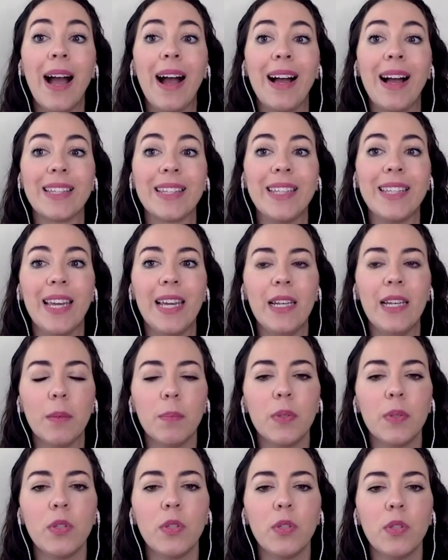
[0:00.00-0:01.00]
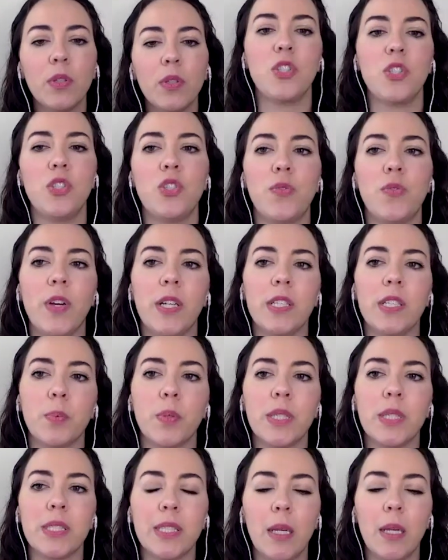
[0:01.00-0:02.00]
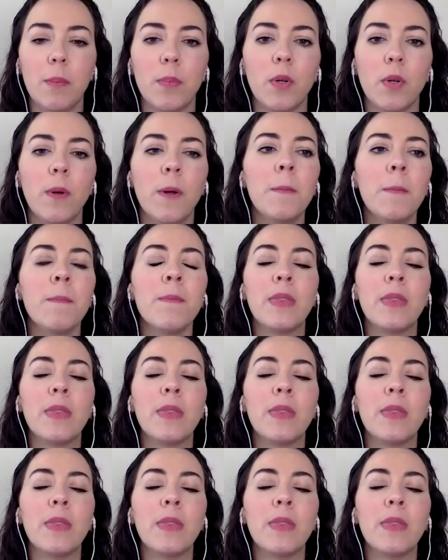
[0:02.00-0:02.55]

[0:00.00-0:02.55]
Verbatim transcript: Aquele abdominal que a gente faz, por exemplo,